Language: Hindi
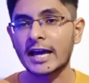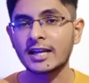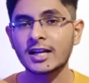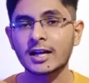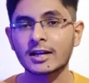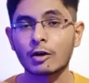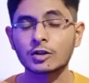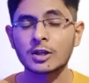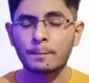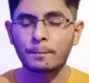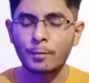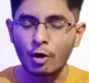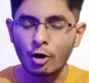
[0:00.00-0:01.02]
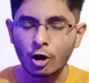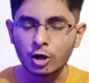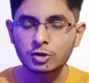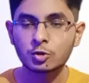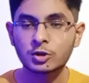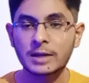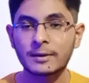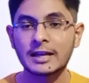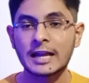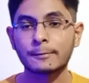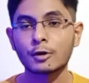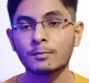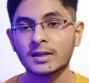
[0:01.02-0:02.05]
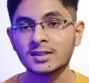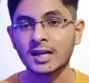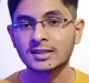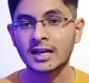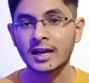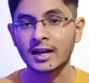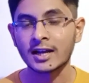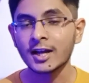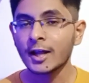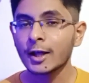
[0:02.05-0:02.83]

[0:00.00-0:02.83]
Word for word: कैरी करना होता है बहुत सुटेबल लैपटॉप बन जाता है